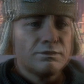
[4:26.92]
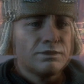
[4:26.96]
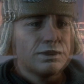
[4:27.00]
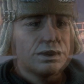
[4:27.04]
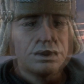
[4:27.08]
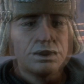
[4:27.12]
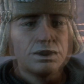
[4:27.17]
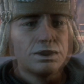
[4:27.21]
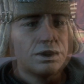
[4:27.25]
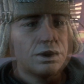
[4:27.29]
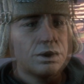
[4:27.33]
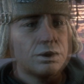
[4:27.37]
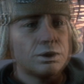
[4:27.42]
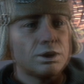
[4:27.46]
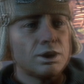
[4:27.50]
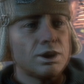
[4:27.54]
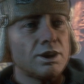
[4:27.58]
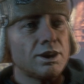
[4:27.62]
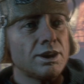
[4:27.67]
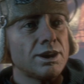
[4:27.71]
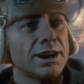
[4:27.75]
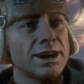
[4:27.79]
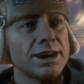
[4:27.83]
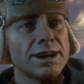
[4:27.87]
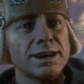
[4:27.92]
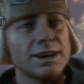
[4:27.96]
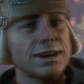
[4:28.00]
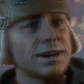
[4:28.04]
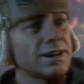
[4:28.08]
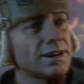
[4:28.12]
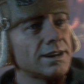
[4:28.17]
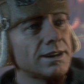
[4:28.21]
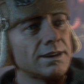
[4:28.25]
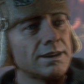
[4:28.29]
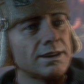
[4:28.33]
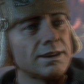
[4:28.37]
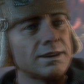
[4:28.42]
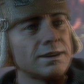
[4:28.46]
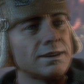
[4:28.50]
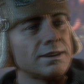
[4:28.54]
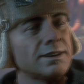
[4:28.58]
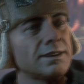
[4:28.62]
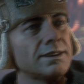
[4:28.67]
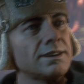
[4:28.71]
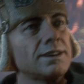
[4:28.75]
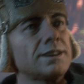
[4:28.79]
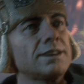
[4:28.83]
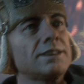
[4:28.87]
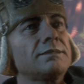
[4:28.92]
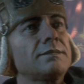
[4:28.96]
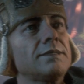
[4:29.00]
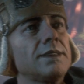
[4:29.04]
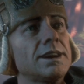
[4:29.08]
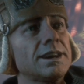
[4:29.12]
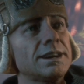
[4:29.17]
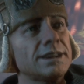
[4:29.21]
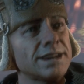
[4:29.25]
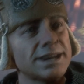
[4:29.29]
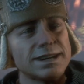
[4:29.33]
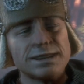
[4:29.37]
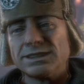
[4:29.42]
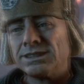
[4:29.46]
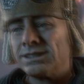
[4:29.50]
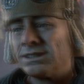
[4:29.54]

achar um, eu... Sim,